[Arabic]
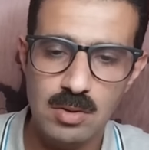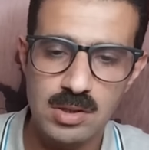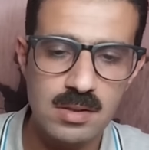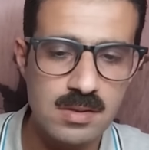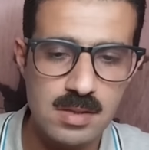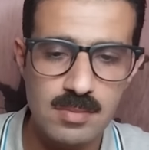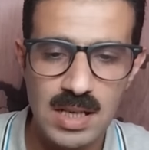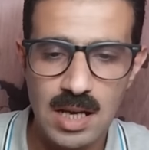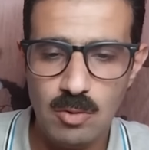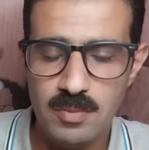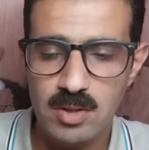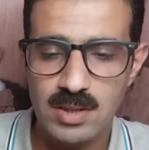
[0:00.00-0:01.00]
والتنظيم
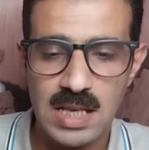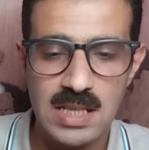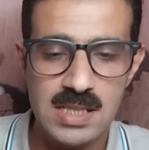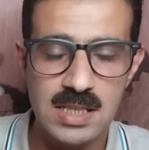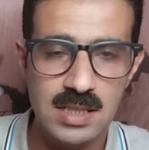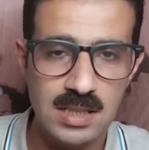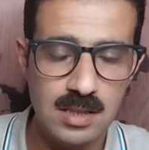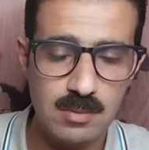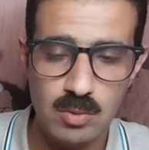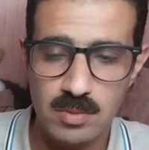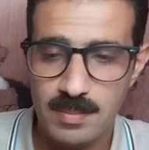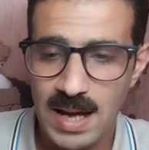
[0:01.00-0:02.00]
اليومي وتحسين
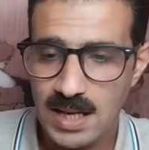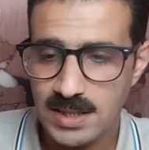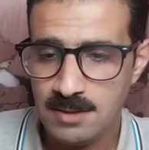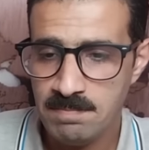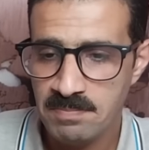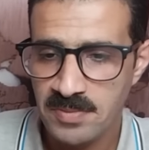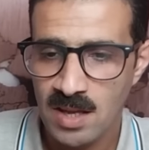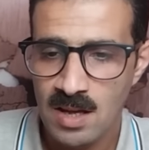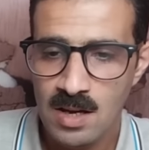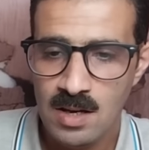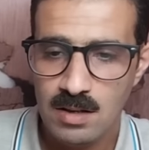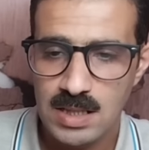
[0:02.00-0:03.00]
تدريبهم البحري
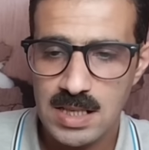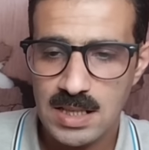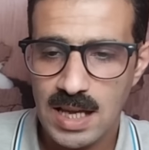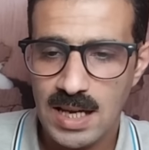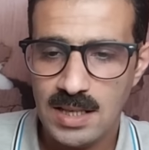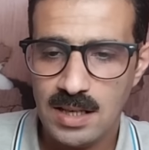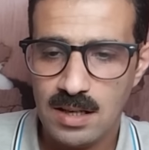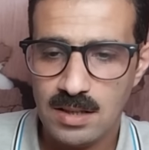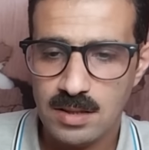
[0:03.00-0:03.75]
وسيتعين على